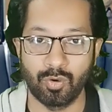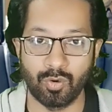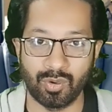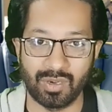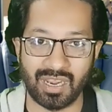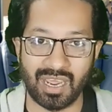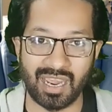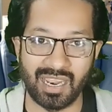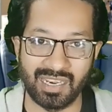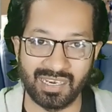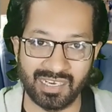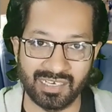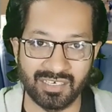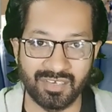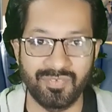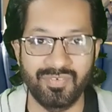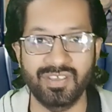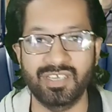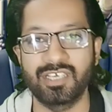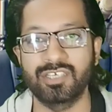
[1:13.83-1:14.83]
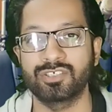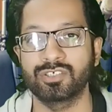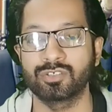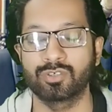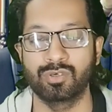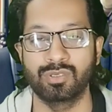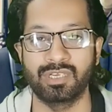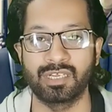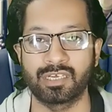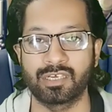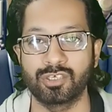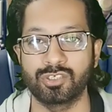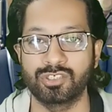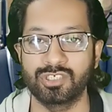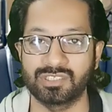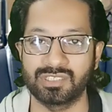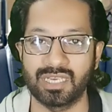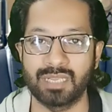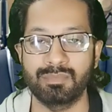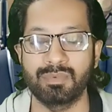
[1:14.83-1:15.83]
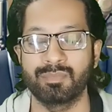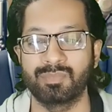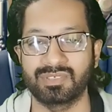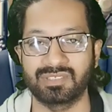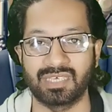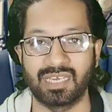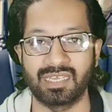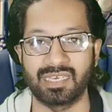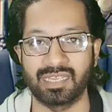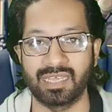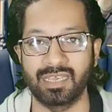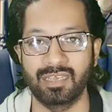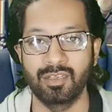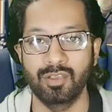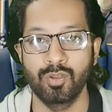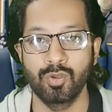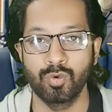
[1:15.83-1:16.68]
और आइडेंटिफिकेशन को लेकर जितने भी मसाइल हैं